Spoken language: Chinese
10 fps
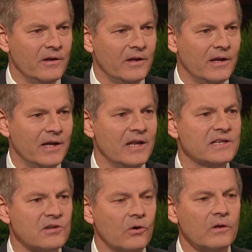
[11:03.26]
奉
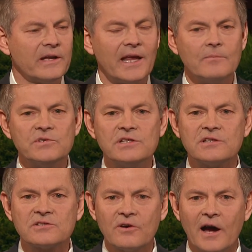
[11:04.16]
耶稣基督的圣
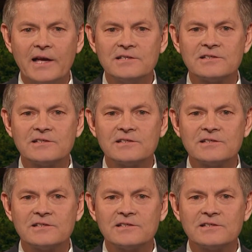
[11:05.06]
名，